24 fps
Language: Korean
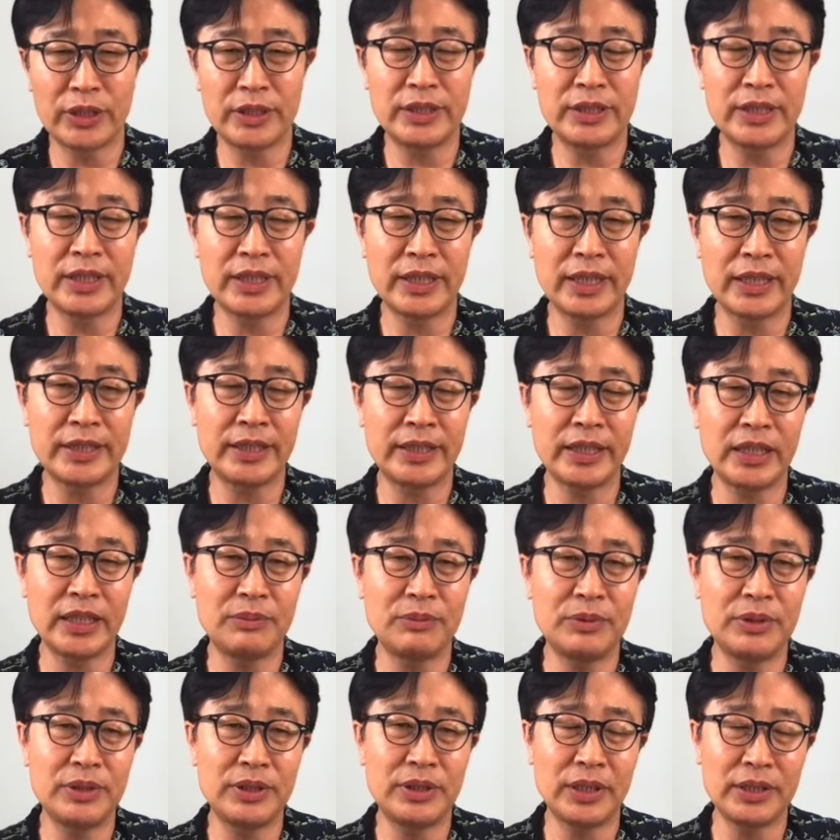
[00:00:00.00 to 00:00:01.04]
현장의
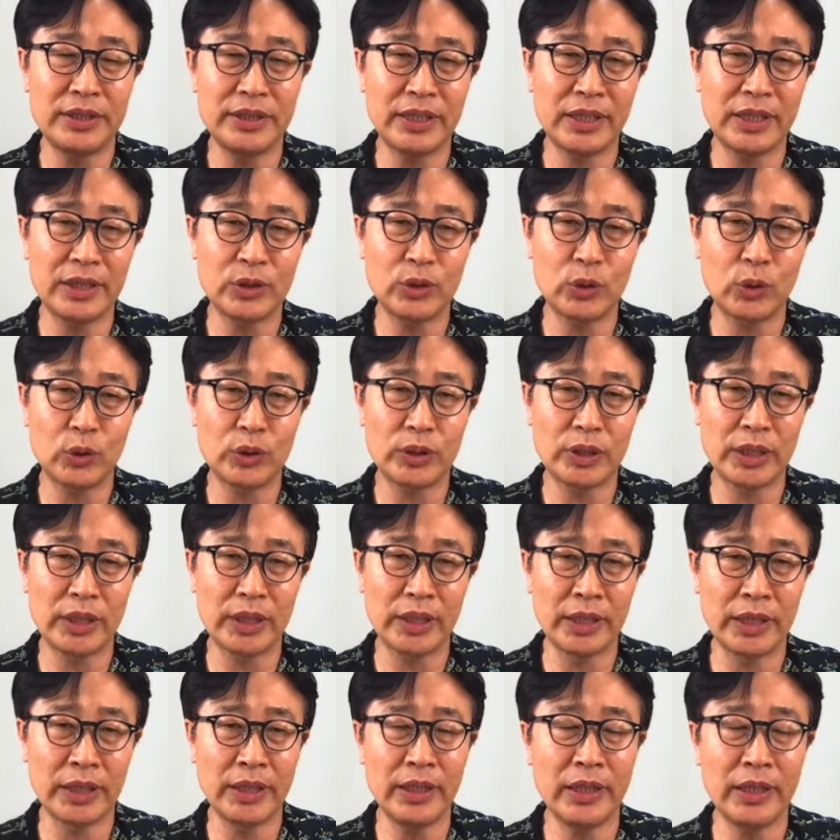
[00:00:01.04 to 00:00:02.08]
책임은 현장
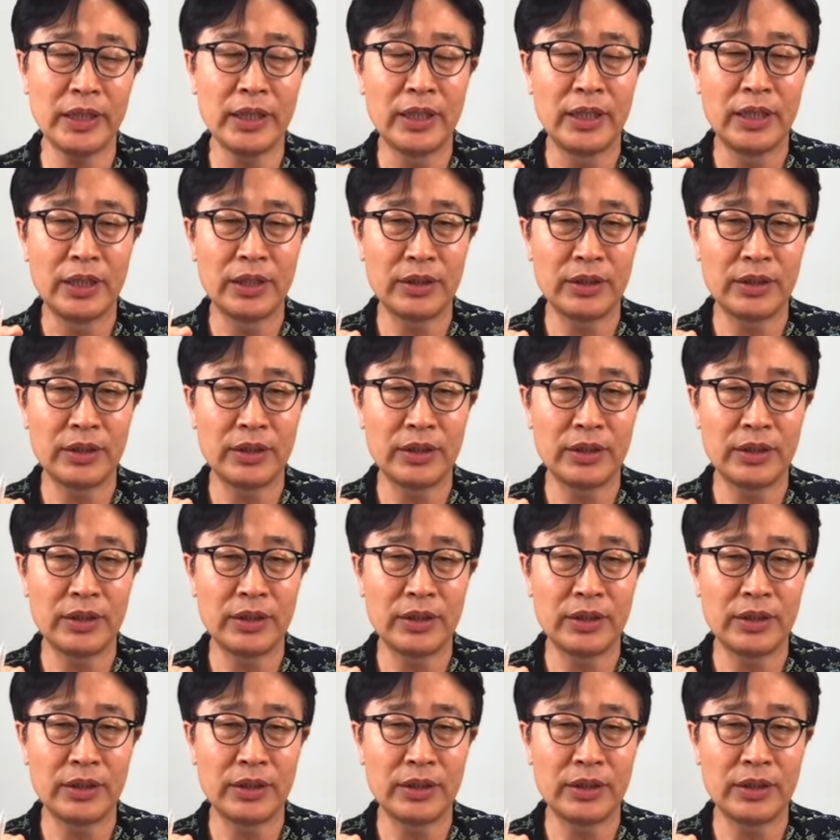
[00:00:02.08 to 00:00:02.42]
소장이